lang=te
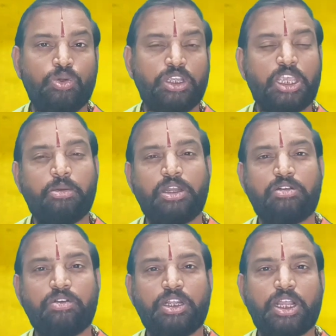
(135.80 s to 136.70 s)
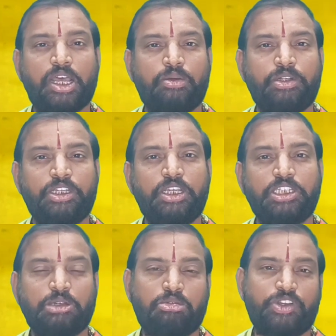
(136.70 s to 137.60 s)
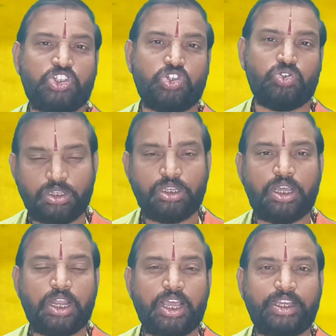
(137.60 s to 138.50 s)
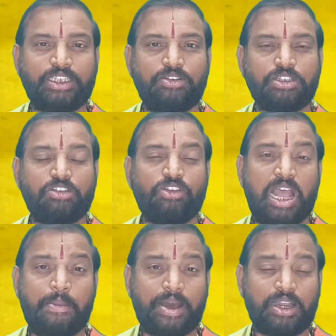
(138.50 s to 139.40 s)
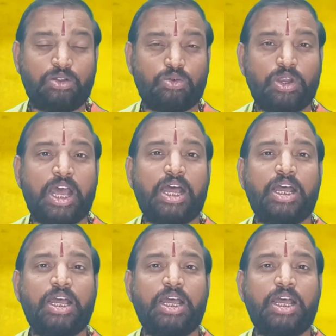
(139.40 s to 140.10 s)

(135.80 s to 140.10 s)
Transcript: యోగ్యమైనటువంటి కాలమని చెప్పవచ్చును అలాగే ఈ సంవత్సరం వ్యాపారాలు కూడా